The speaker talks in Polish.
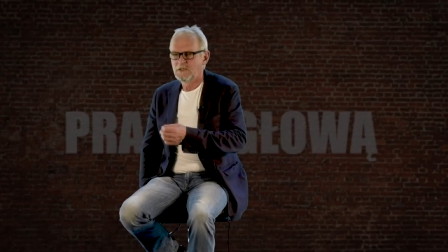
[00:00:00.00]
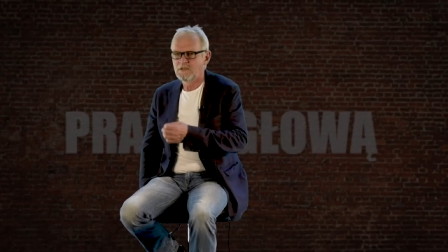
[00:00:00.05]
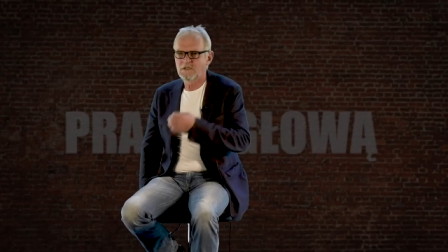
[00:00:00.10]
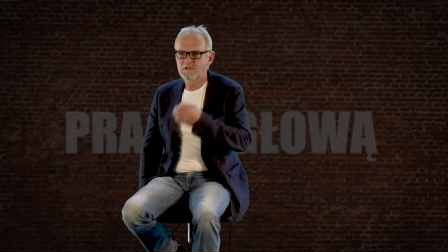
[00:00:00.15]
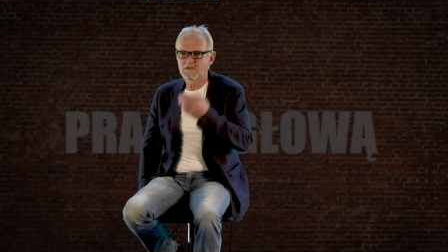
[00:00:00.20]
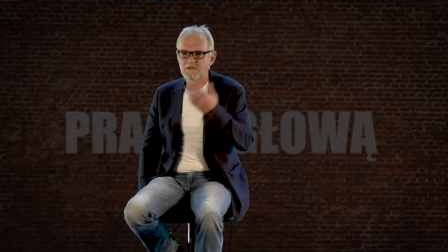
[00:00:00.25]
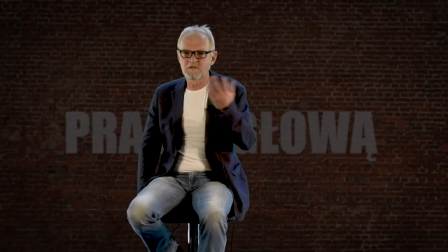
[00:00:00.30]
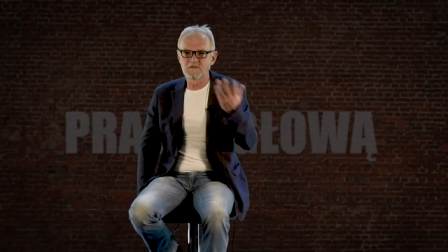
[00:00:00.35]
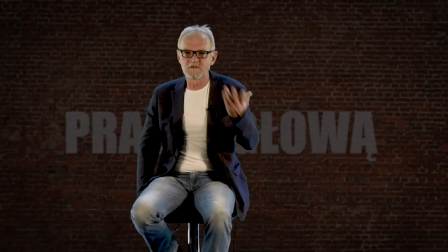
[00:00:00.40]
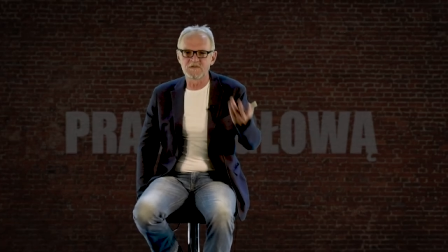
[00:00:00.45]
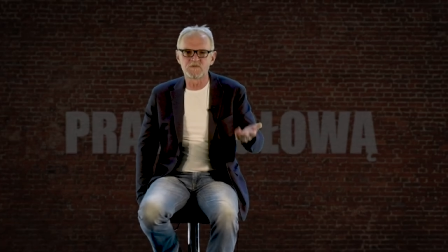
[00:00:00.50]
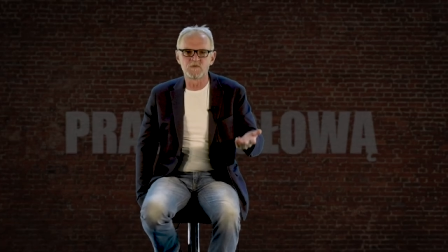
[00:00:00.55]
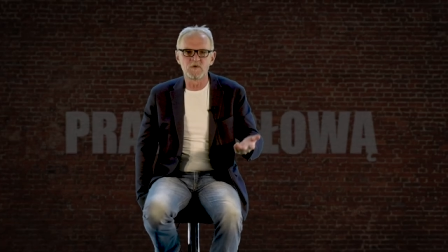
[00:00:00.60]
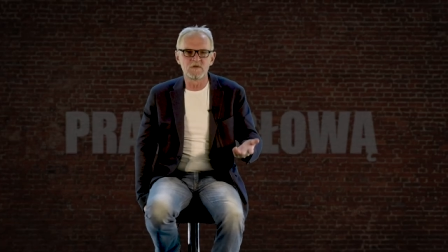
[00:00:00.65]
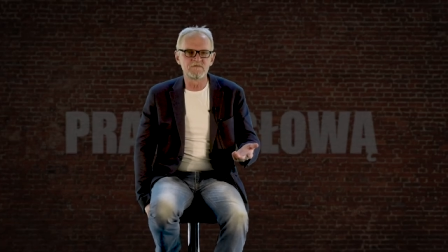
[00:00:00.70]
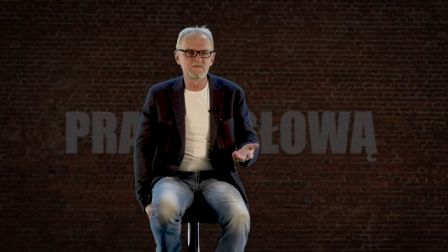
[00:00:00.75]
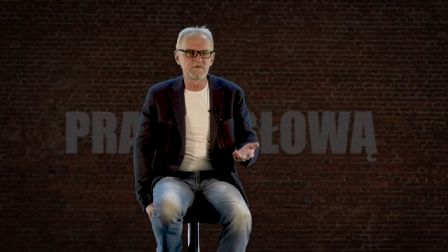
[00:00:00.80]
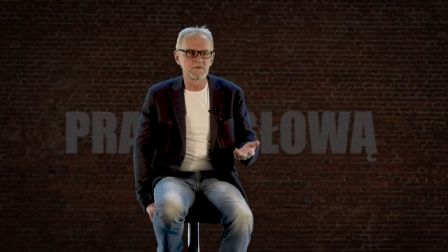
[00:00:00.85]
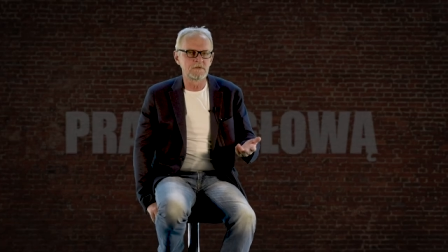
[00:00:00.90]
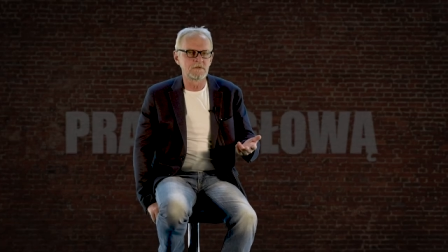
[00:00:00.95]
jeśli to
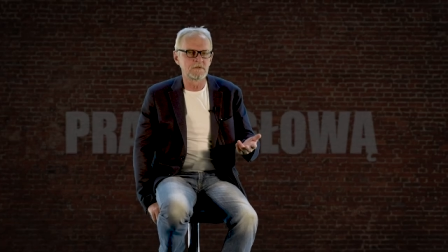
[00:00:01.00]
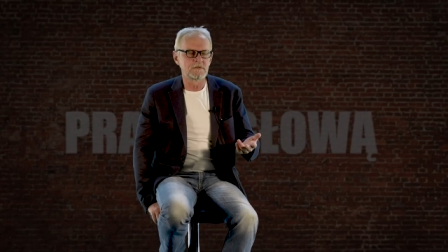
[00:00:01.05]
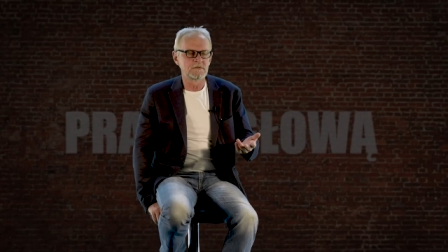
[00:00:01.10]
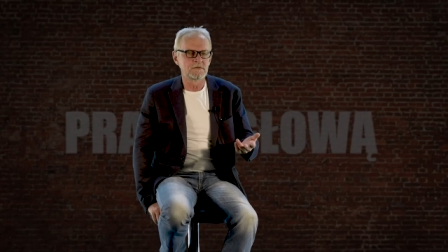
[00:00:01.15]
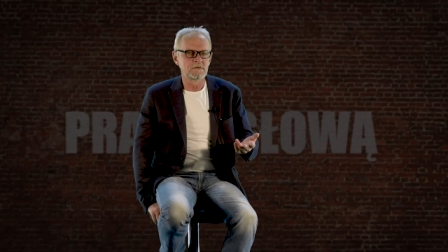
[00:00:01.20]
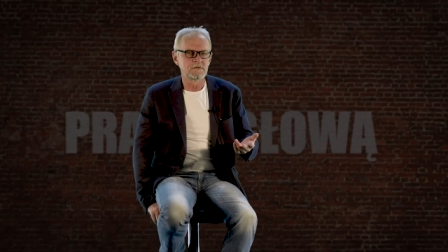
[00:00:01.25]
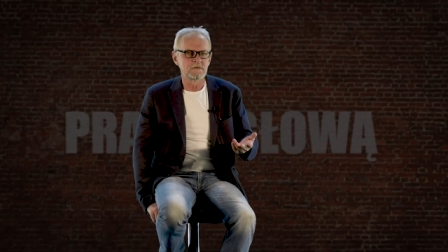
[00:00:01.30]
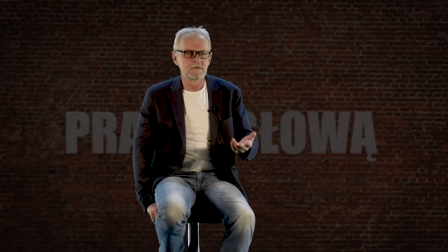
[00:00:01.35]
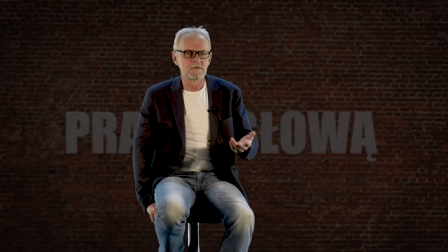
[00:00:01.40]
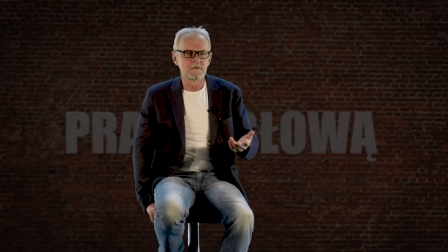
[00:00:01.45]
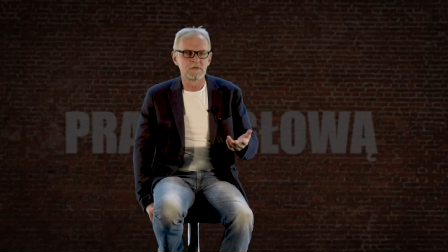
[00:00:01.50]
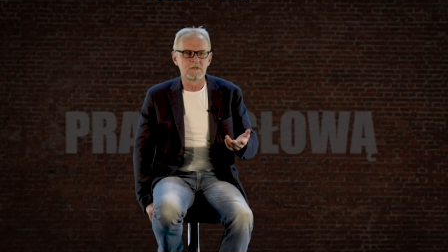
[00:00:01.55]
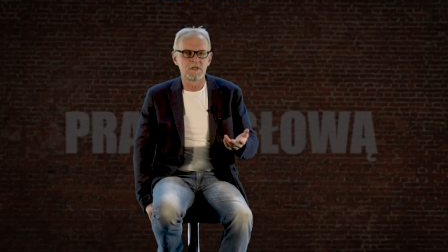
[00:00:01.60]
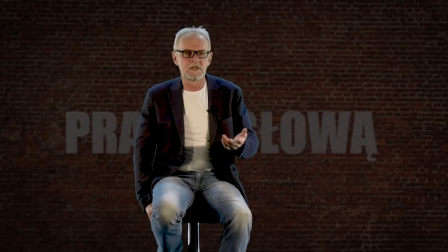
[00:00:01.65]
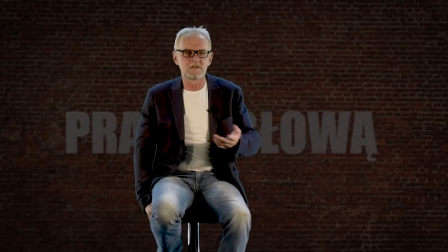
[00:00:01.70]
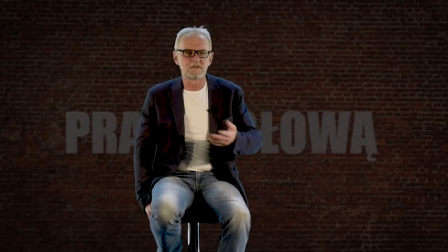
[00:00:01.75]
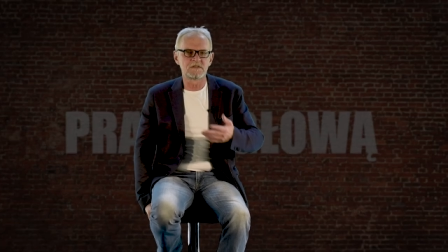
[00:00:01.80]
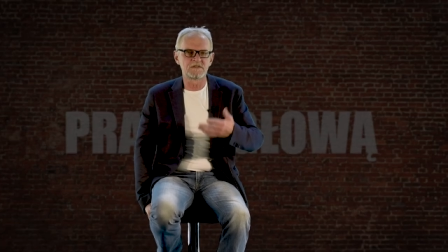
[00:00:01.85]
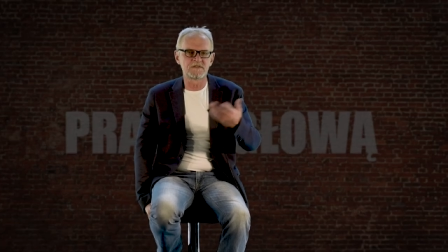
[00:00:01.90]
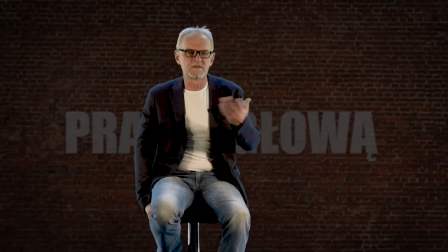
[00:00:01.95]
słowo
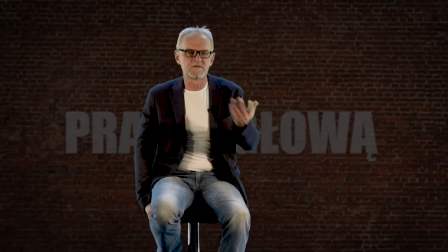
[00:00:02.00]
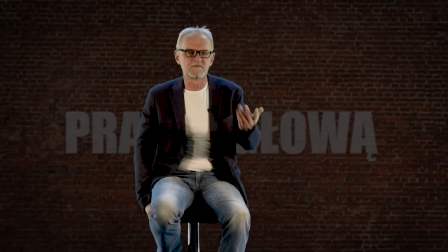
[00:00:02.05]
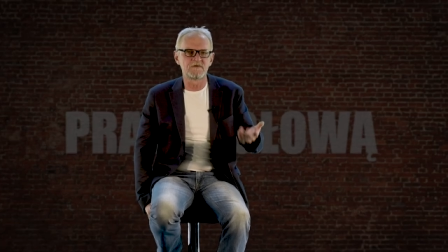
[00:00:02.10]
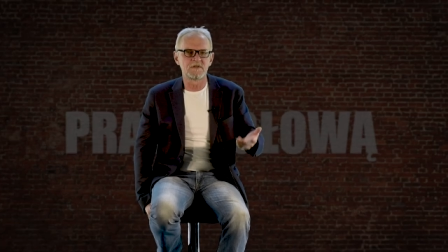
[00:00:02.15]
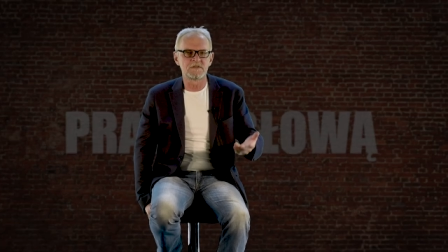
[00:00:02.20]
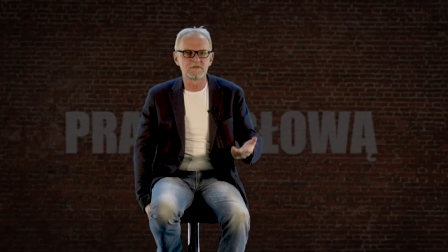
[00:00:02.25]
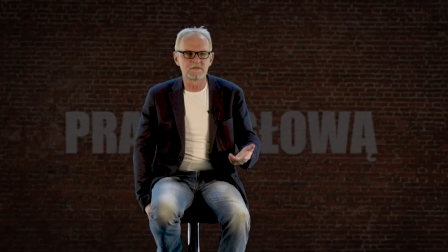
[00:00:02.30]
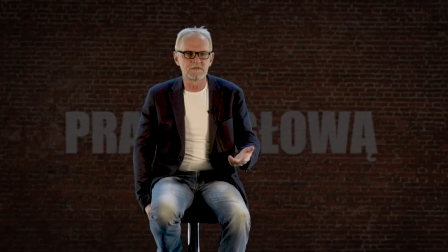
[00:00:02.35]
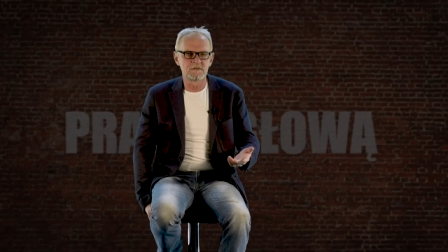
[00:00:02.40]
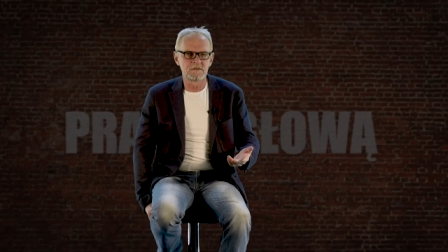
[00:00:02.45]
adresować